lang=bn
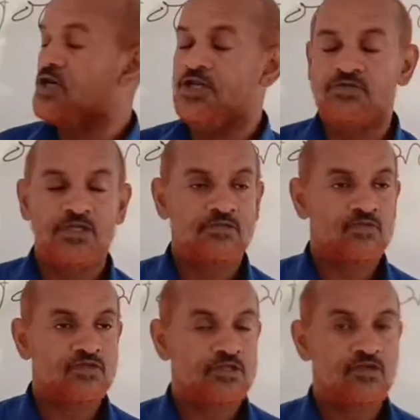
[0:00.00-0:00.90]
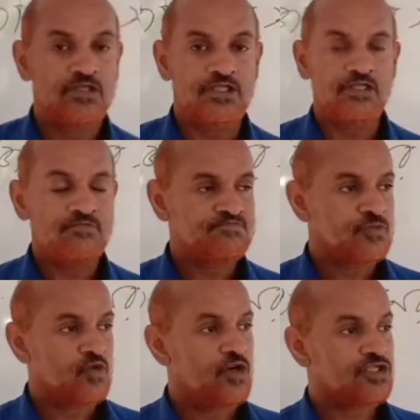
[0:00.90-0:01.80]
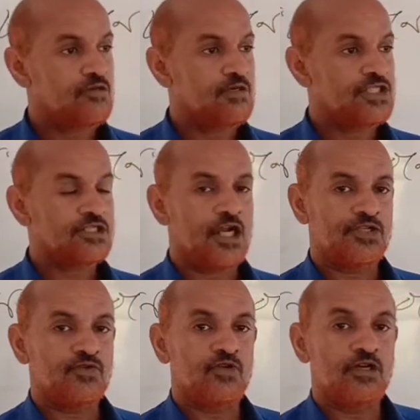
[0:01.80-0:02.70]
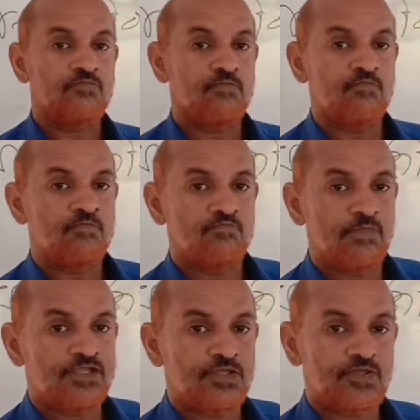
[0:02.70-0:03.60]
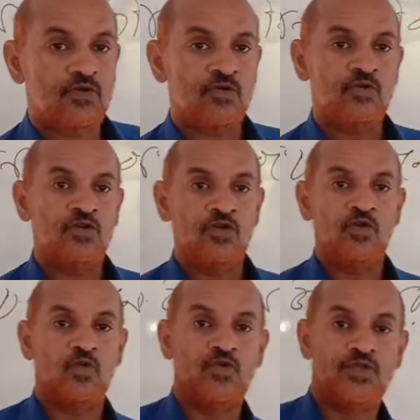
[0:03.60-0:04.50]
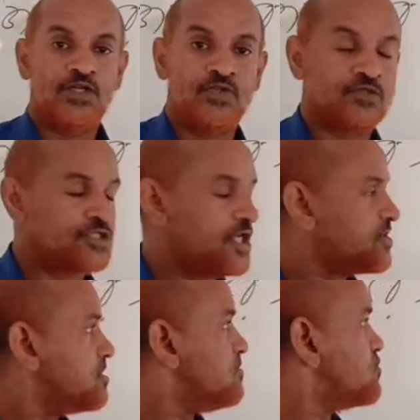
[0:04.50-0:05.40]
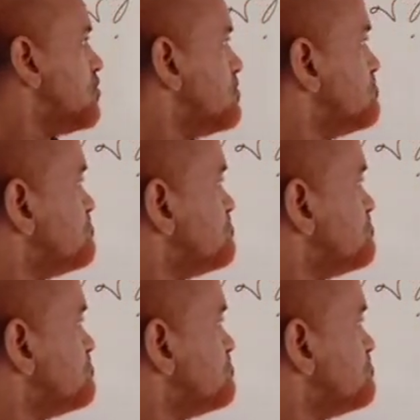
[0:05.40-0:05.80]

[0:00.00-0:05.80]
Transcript: কার্যবলীর মধ্যে রয়েছে অসামাজিক কার্যকলাপ ব্যতীত অন্যান্য চারটি বিষয়